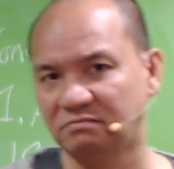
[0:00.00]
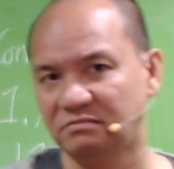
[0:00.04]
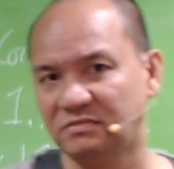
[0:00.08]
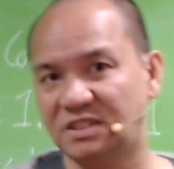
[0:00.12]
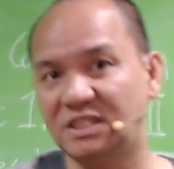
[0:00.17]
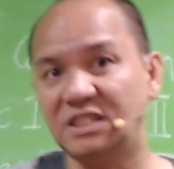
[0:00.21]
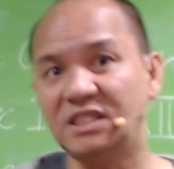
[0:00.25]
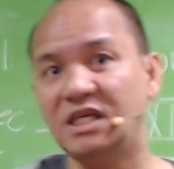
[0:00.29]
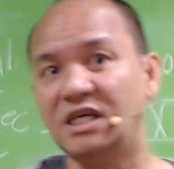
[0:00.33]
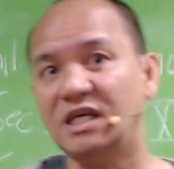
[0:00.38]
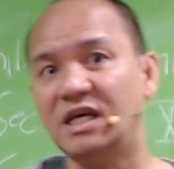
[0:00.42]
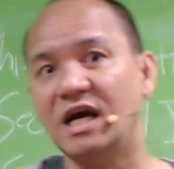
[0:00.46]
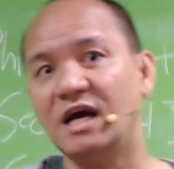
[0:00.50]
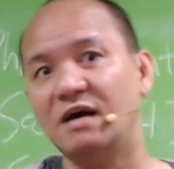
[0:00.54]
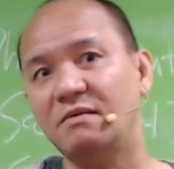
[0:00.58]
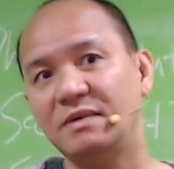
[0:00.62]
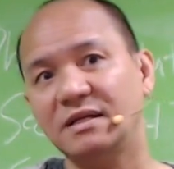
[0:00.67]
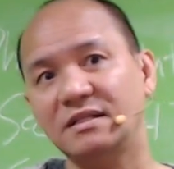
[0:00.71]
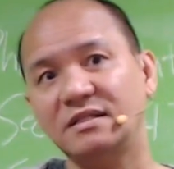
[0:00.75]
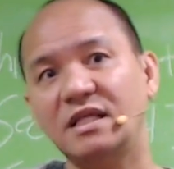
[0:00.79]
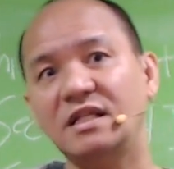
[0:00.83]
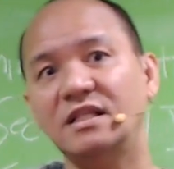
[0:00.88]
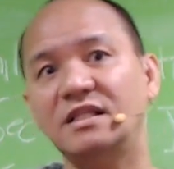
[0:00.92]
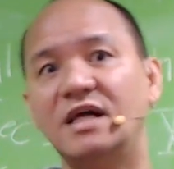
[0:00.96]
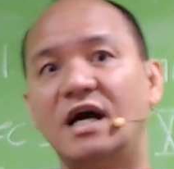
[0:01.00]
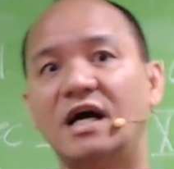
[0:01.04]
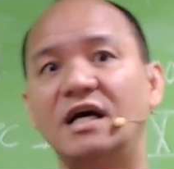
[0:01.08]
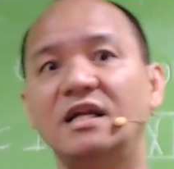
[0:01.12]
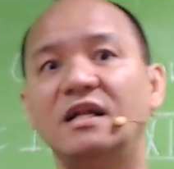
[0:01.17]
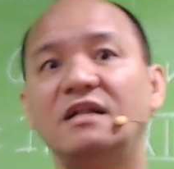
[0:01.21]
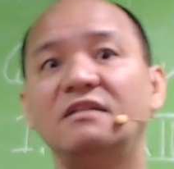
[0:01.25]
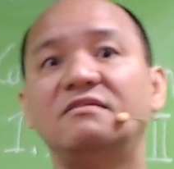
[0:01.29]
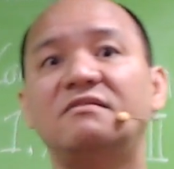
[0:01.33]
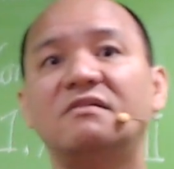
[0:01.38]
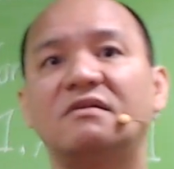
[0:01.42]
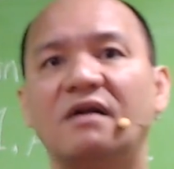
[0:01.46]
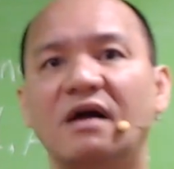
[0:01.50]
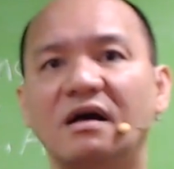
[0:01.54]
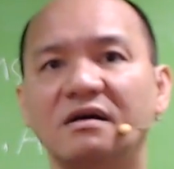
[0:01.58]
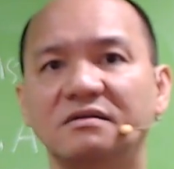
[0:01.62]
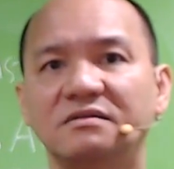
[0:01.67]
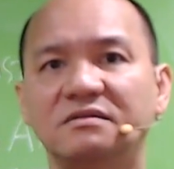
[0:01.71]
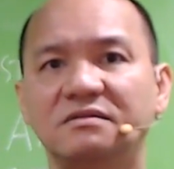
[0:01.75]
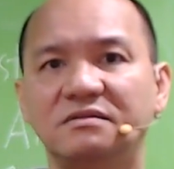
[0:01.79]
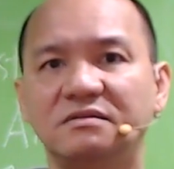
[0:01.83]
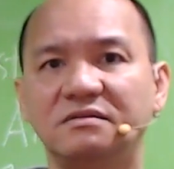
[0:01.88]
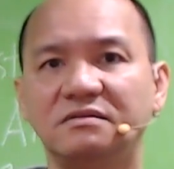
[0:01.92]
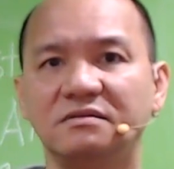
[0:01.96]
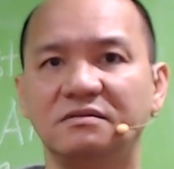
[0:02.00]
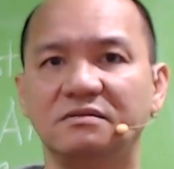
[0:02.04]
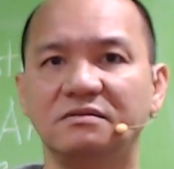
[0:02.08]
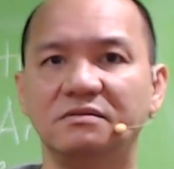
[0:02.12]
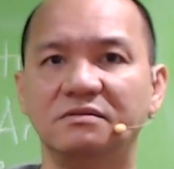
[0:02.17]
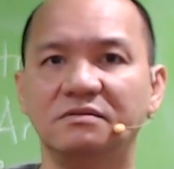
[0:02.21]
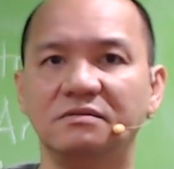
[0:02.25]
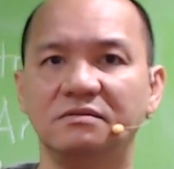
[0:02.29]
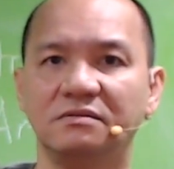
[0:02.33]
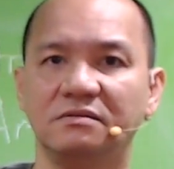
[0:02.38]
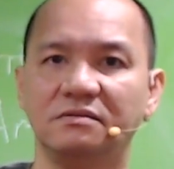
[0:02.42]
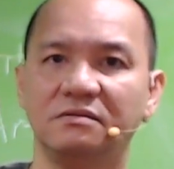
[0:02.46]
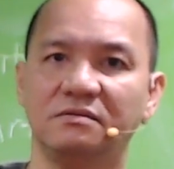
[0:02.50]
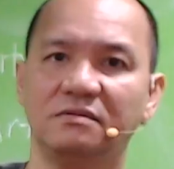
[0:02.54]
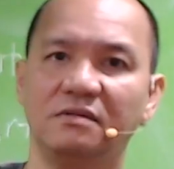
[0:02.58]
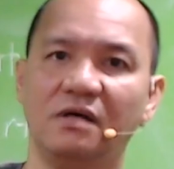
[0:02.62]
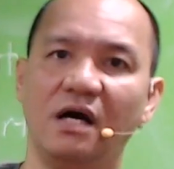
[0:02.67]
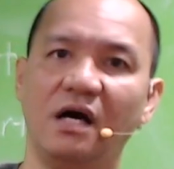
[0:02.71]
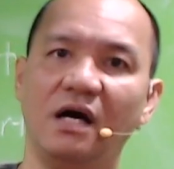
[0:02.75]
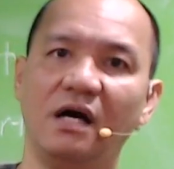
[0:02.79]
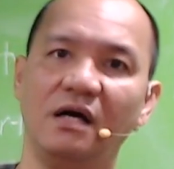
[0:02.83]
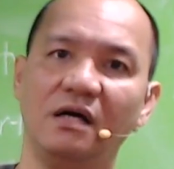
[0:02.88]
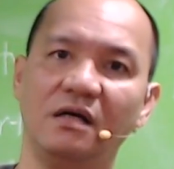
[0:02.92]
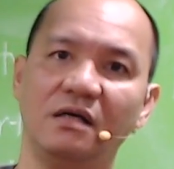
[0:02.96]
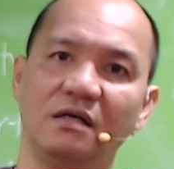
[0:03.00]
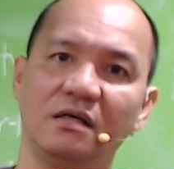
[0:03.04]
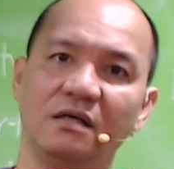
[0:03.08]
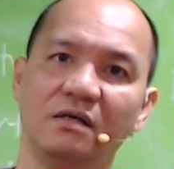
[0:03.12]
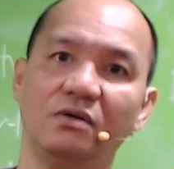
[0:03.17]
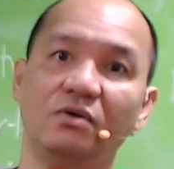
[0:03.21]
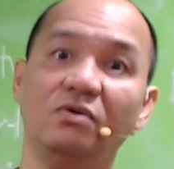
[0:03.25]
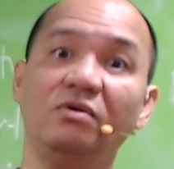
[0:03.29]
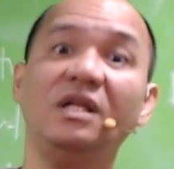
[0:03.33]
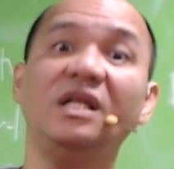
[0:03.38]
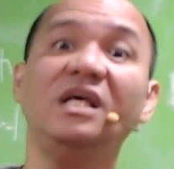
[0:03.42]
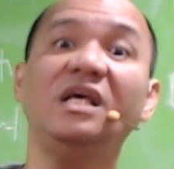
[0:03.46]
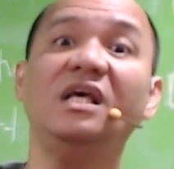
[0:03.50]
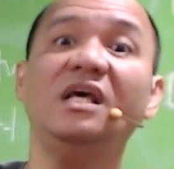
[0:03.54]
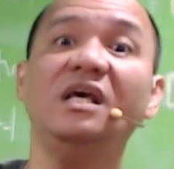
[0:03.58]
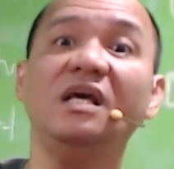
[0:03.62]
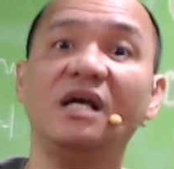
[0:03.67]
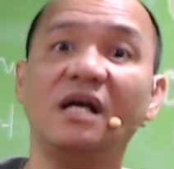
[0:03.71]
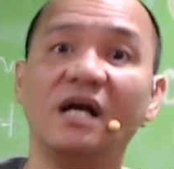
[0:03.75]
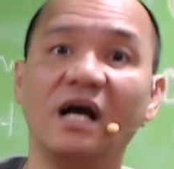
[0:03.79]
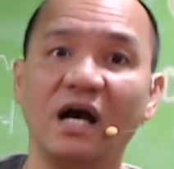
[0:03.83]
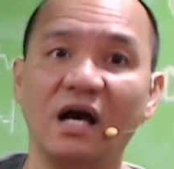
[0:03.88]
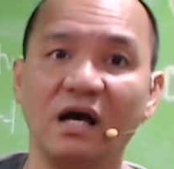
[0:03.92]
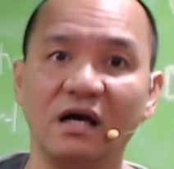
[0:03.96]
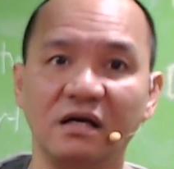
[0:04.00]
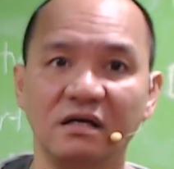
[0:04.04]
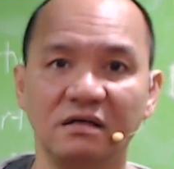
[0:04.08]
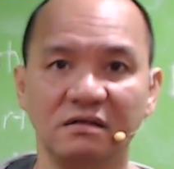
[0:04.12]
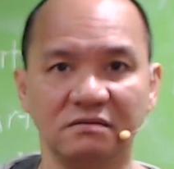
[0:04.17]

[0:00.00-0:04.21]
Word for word: Sige nga, magtinda ka ng drugs. Ah, hulihin ka.